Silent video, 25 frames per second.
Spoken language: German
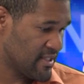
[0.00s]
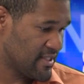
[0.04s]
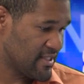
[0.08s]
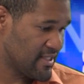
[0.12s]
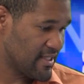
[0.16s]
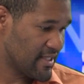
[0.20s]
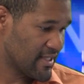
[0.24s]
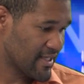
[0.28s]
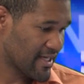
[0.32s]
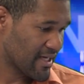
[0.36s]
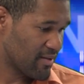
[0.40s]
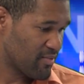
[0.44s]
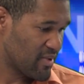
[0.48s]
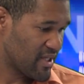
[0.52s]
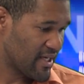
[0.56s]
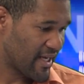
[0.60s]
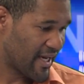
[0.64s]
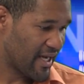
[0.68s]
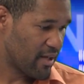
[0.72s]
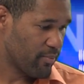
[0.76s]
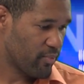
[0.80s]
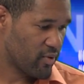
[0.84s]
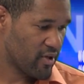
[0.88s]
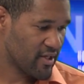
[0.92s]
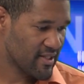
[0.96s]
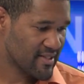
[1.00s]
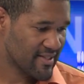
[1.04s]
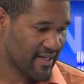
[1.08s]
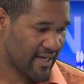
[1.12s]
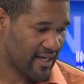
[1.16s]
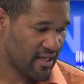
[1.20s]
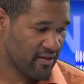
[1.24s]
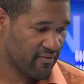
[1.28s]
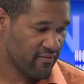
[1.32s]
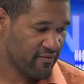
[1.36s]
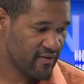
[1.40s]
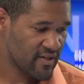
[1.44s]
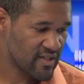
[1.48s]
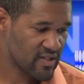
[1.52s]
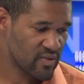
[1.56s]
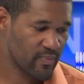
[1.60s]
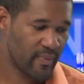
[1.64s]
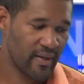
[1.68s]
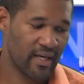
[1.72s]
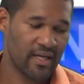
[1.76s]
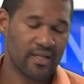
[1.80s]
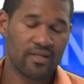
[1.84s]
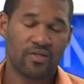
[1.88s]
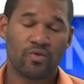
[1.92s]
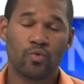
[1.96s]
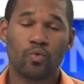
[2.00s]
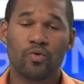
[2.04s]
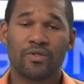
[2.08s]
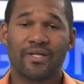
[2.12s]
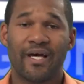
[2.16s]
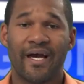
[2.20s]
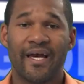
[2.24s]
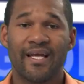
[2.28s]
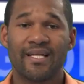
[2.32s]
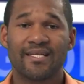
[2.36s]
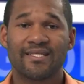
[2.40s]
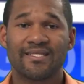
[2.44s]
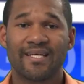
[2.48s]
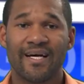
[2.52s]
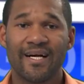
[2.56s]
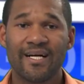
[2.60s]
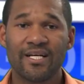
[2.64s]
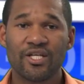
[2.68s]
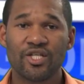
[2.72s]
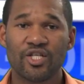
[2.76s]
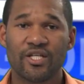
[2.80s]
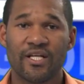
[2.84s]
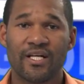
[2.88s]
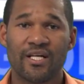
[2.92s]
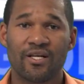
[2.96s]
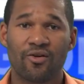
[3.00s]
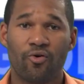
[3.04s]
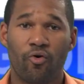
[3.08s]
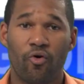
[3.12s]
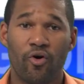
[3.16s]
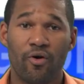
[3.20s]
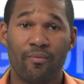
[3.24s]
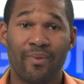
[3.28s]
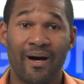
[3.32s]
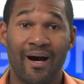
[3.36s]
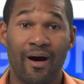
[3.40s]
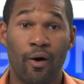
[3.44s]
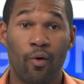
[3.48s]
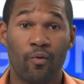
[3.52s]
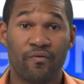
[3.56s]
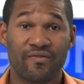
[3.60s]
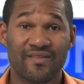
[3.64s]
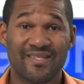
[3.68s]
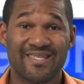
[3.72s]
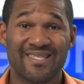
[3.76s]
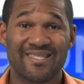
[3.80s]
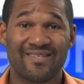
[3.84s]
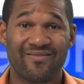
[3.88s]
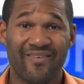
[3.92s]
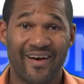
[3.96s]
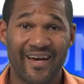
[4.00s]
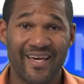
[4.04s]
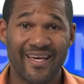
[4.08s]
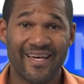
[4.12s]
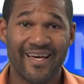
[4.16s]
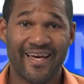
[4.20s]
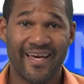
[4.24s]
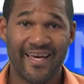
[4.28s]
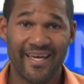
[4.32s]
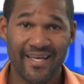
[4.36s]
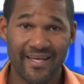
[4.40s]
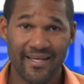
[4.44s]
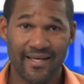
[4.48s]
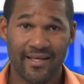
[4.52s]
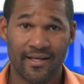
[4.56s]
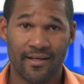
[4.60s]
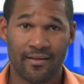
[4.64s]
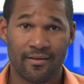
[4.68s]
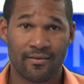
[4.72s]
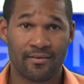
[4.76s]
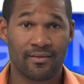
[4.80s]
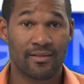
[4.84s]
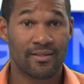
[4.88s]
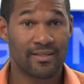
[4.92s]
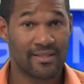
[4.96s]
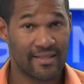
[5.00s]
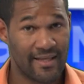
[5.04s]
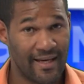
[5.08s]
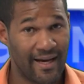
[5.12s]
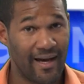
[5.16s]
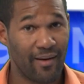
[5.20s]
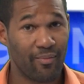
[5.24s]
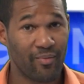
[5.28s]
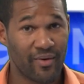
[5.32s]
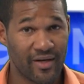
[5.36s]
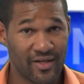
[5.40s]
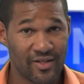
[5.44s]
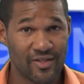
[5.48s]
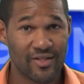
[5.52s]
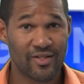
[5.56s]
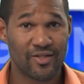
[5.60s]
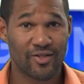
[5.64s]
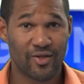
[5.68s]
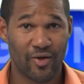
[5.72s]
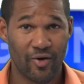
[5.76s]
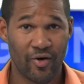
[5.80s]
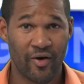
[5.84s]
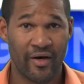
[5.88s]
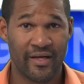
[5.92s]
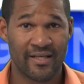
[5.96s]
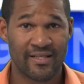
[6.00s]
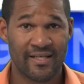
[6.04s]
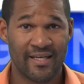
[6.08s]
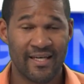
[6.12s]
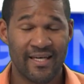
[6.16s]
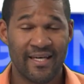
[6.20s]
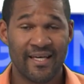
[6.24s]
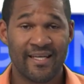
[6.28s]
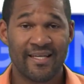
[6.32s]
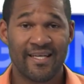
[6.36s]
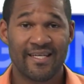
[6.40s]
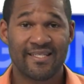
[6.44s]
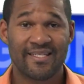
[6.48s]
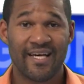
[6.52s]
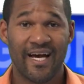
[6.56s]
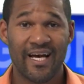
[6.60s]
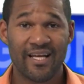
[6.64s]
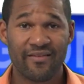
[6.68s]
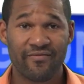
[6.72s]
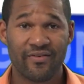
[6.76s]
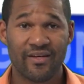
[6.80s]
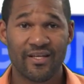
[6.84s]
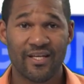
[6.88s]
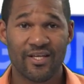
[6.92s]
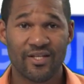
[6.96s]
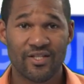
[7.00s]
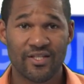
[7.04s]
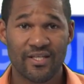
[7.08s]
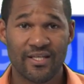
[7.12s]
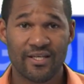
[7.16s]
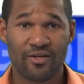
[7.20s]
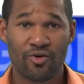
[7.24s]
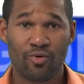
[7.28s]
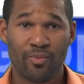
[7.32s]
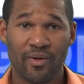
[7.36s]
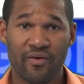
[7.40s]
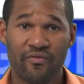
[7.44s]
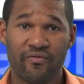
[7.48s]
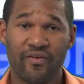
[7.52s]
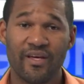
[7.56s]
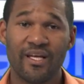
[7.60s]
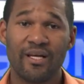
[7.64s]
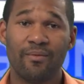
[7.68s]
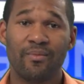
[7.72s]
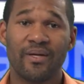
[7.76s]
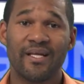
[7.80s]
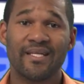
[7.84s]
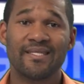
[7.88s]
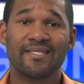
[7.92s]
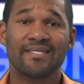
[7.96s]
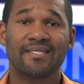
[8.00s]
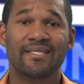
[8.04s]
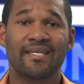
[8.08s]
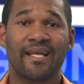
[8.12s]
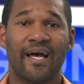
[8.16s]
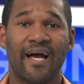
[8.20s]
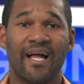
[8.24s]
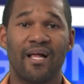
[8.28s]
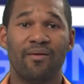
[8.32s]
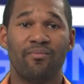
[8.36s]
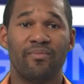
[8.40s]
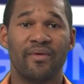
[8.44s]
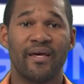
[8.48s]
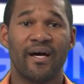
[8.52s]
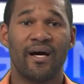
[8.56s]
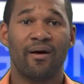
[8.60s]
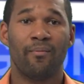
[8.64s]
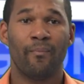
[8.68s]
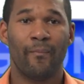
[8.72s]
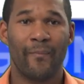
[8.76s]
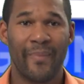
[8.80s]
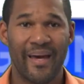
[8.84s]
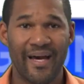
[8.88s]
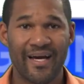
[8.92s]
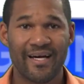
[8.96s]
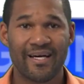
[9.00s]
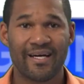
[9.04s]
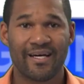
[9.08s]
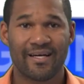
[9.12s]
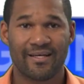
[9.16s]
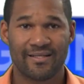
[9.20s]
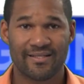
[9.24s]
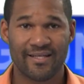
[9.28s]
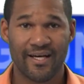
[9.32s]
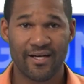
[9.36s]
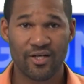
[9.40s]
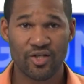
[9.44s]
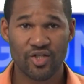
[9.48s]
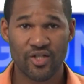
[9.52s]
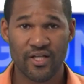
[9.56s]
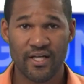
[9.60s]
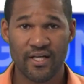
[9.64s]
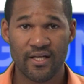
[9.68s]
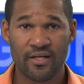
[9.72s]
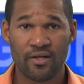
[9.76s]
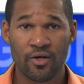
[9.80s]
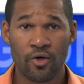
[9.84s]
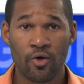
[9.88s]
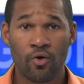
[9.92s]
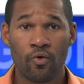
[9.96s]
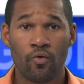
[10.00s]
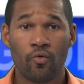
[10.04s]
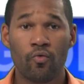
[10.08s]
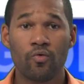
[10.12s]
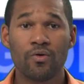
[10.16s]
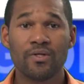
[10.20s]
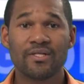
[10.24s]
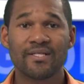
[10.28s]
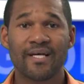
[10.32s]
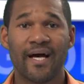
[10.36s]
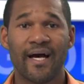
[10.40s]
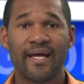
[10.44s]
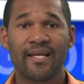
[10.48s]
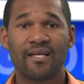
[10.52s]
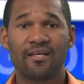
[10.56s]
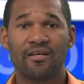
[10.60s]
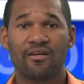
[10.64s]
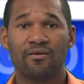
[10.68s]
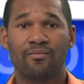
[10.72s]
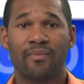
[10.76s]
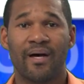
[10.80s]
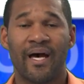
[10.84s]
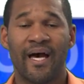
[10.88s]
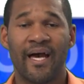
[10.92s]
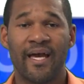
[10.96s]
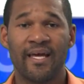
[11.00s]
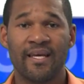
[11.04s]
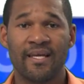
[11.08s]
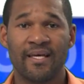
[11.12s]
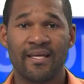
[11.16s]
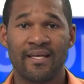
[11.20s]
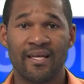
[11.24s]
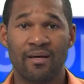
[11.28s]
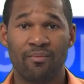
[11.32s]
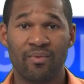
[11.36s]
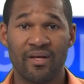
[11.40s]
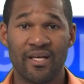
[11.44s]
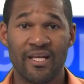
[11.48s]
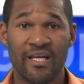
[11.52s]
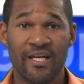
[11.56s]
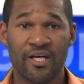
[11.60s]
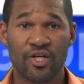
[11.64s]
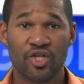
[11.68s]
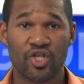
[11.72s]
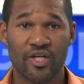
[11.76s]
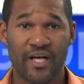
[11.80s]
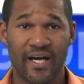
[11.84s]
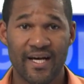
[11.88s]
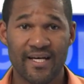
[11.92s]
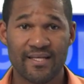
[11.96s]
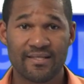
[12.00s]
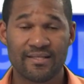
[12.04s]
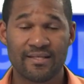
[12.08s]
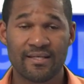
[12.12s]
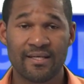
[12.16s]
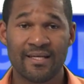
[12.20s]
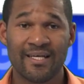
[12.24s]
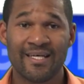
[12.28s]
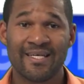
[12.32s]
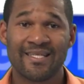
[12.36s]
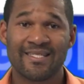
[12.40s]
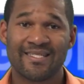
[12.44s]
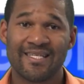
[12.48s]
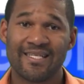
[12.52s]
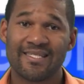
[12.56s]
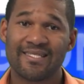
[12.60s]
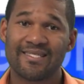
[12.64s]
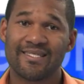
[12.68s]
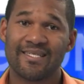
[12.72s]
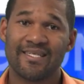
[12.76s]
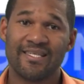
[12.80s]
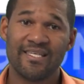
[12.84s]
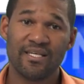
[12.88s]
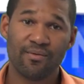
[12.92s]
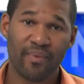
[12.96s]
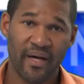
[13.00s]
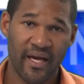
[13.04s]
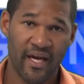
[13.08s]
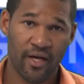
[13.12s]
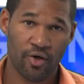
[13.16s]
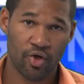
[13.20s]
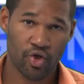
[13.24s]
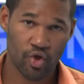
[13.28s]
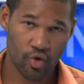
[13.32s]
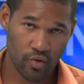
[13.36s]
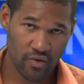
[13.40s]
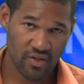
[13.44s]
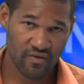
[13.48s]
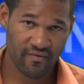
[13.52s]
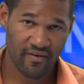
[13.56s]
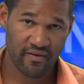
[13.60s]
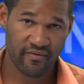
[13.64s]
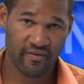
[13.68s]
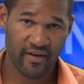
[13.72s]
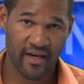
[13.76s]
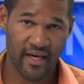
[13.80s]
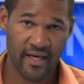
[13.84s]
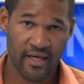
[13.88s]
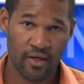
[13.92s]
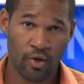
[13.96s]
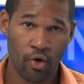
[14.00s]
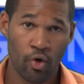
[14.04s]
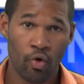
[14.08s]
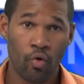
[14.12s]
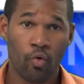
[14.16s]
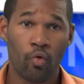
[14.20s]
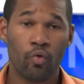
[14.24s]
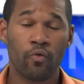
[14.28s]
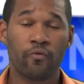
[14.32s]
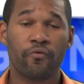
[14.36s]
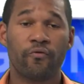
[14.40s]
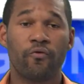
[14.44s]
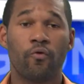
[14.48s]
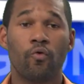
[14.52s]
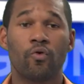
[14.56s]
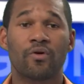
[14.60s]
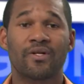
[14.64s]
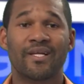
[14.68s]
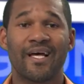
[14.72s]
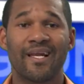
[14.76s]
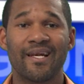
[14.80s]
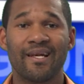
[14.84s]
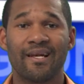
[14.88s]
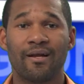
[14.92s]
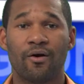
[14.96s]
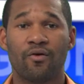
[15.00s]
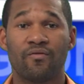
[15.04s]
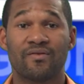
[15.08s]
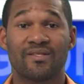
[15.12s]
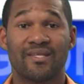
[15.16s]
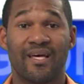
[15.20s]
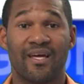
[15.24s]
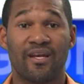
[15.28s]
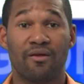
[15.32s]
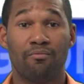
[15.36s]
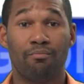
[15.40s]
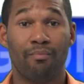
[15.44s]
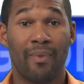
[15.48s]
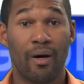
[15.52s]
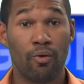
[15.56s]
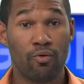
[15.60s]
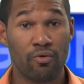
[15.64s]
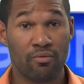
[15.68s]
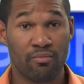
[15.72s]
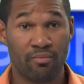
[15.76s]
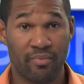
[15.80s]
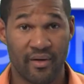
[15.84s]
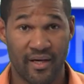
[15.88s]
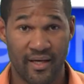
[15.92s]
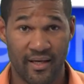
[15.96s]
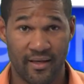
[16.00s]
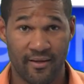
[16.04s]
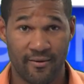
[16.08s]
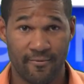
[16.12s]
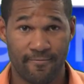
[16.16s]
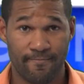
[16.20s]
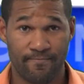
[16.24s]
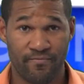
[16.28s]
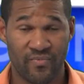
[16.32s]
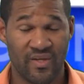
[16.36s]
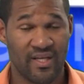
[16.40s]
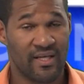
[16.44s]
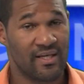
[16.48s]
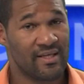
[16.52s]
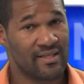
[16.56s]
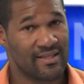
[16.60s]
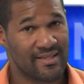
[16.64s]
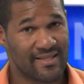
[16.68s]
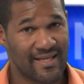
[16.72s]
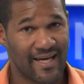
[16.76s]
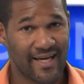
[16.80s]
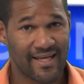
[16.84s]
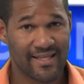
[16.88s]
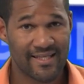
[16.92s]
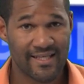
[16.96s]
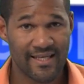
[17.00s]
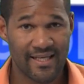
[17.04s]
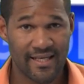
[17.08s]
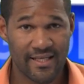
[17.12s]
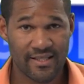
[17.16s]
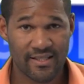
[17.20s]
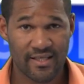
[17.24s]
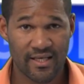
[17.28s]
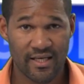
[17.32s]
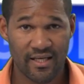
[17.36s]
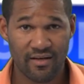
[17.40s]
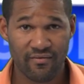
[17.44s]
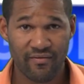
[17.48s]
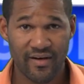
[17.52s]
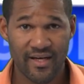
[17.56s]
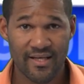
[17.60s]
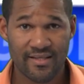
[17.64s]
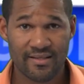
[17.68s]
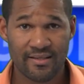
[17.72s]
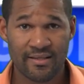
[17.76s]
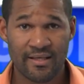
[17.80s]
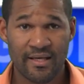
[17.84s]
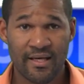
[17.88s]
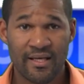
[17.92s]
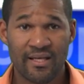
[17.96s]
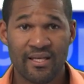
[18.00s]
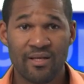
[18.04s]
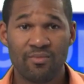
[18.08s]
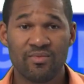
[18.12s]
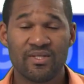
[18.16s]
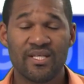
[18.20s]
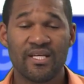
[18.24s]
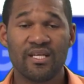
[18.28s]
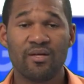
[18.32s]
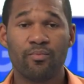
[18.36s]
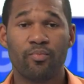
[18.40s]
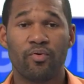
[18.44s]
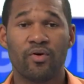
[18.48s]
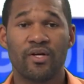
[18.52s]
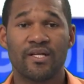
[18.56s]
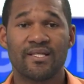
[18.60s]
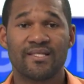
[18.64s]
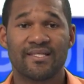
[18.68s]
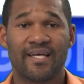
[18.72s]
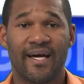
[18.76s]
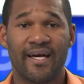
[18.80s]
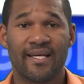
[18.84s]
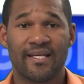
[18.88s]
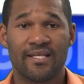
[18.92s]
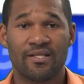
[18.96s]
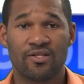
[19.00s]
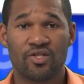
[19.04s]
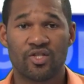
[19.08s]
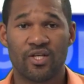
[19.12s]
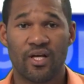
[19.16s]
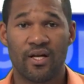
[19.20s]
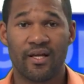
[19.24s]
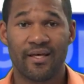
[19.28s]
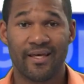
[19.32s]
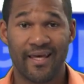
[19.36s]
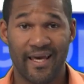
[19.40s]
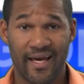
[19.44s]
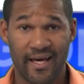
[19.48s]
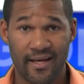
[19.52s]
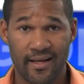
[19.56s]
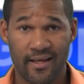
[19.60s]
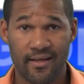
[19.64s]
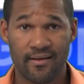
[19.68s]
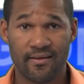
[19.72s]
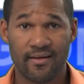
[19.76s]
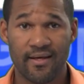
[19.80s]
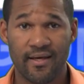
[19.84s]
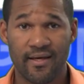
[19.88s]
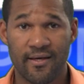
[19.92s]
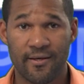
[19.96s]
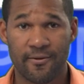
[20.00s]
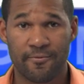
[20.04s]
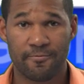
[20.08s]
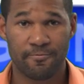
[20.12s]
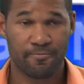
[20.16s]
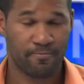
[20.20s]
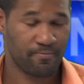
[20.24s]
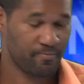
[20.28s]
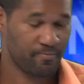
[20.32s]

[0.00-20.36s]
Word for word: Die Kriminalpolizei in Wiesbaden sucht einen Tankstellenräuber auf zwei Rädern. Sie haben richtig gehört. Der Tatverdächtige überfiel im letzten halben Jahr mehrere Tankstellen, unter anderem eine in der Berliner Straße, setzte hierbei eine Schusswaffe ein und floh dann auf seinem Mountainbike. Sachdienliche Hinweise nimmt jede Polizeidienststelle gerne entgegen.